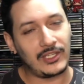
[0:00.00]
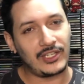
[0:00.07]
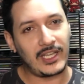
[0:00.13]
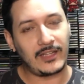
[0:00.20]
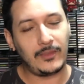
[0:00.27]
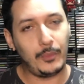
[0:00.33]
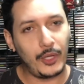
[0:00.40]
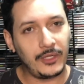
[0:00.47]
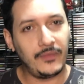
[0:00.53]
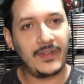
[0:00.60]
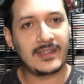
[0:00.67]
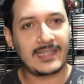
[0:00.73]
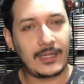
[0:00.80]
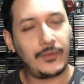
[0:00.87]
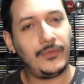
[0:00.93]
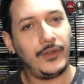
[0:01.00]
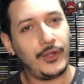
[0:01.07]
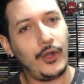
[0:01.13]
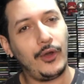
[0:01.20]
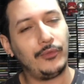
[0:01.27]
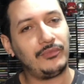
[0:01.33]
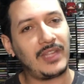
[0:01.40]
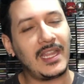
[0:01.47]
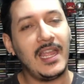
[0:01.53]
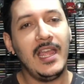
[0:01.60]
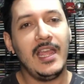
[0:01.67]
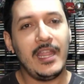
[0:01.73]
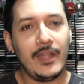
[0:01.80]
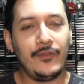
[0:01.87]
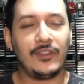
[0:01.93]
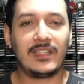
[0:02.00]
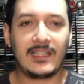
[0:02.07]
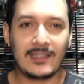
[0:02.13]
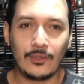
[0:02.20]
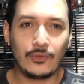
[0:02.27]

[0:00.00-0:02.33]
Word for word: Já que meu aniversário foi ontem, eu vou trazer